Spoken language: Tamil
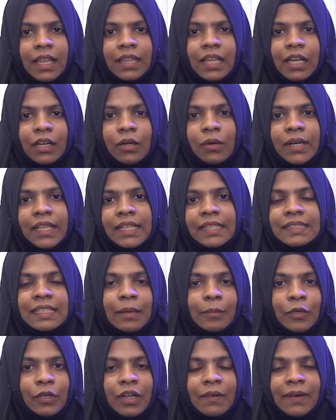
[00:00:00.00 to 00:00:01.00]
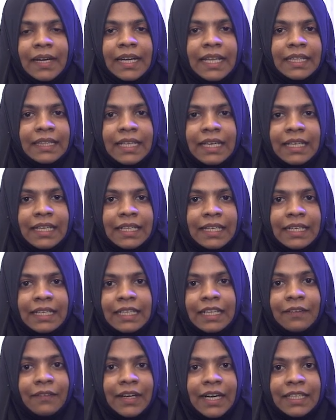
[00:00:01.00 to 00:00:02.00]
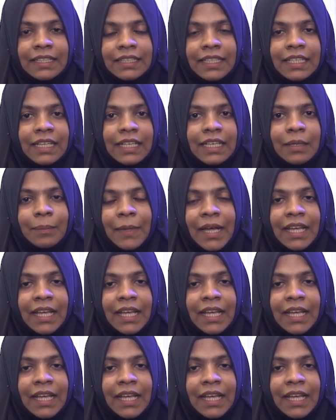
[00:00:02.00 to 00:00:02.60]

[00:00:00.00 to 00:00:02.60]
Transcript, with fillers: தங்களுடைய சமூக வலைத்தளங்களில் வாழ்த்துக்களை